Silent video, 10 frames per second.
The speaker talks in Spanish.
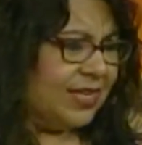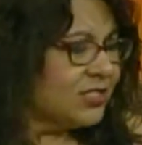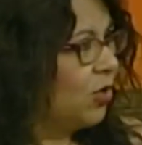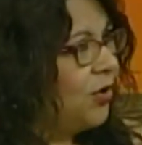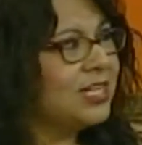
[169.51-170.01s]

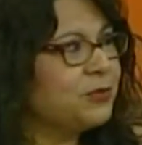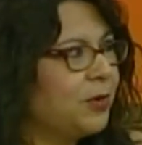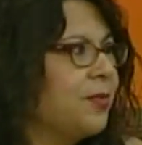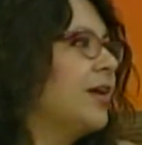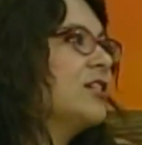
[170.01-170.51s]
Solo en las
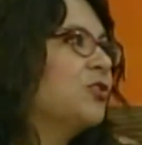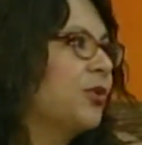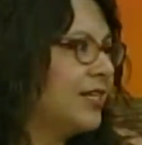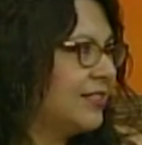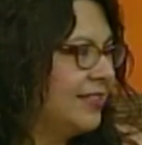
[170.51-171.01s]
primeras
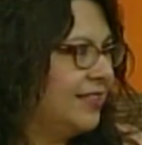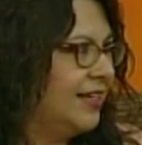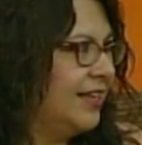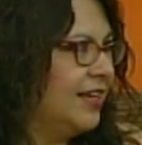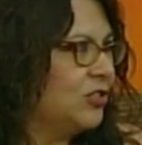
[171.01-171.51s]
horas que
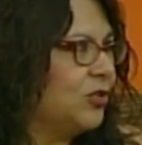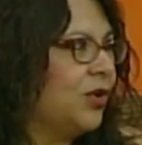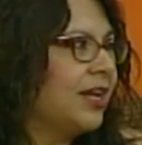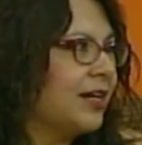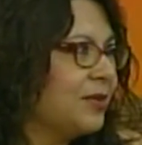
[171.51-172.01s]
se lanzó
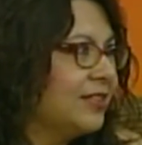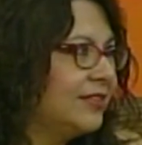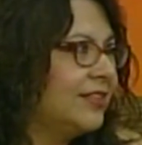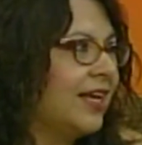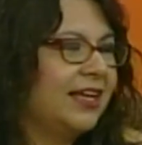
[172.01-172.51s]
la
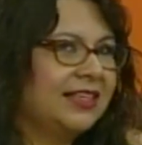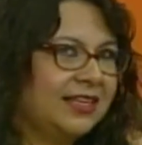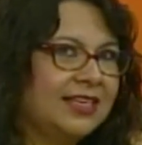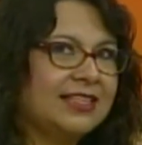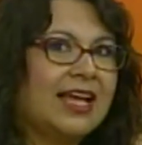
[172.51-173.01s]
revista
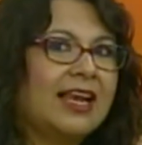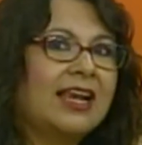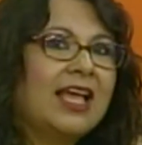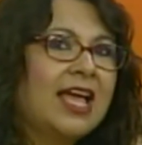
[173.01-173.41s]
digital